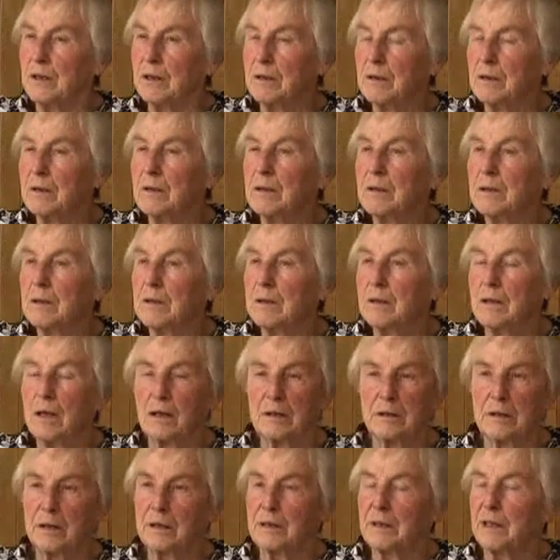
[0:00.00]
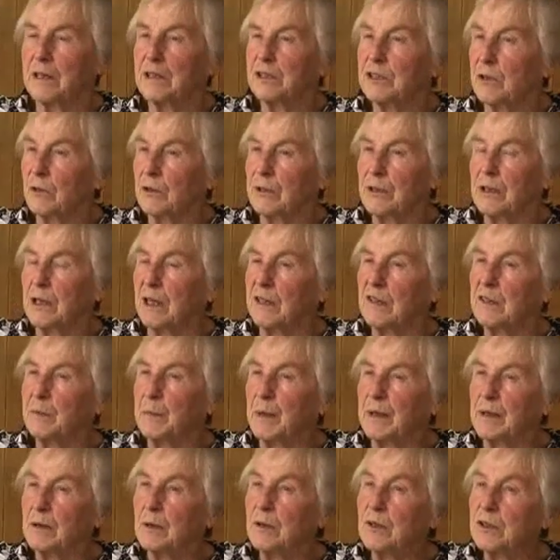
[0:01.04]
Ich denke, der ist doch nicht ganz
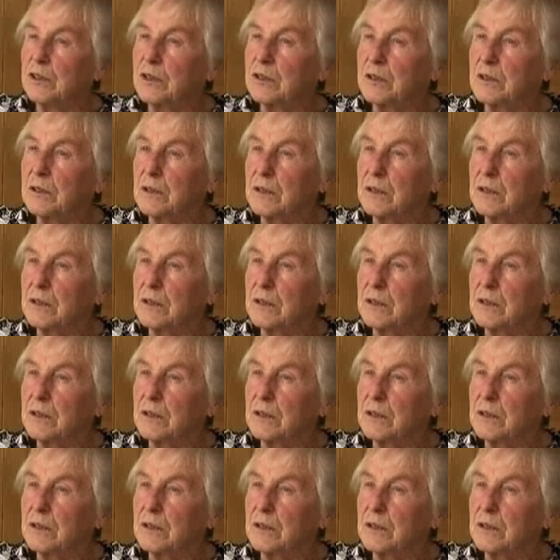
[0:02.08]
bedroht.